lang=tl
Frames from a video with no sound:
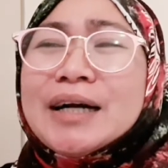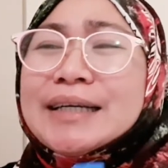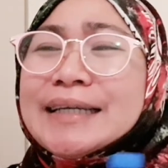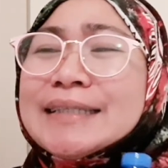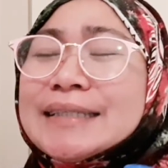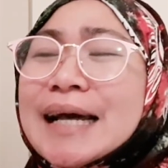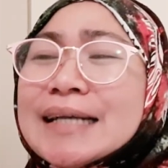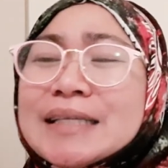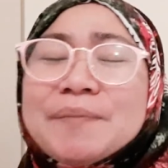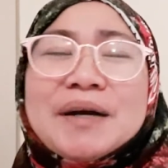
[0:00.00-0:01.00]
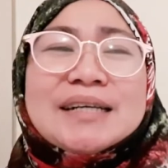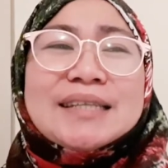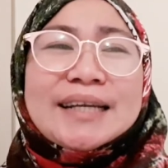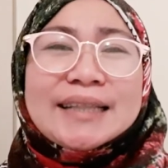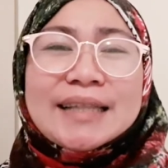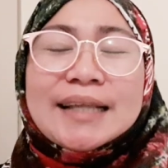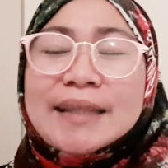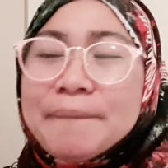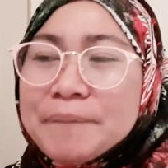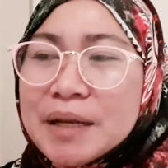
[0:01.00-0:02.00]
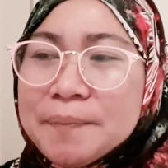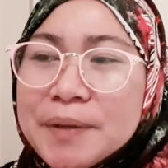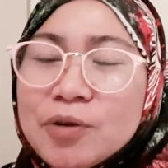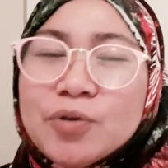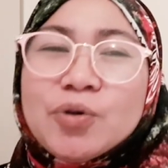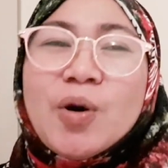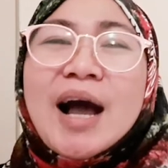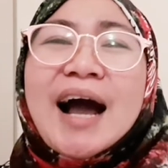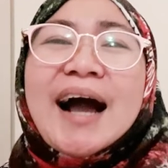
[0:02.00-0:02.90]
ang isa sa mga sakit nating Pilipino, no.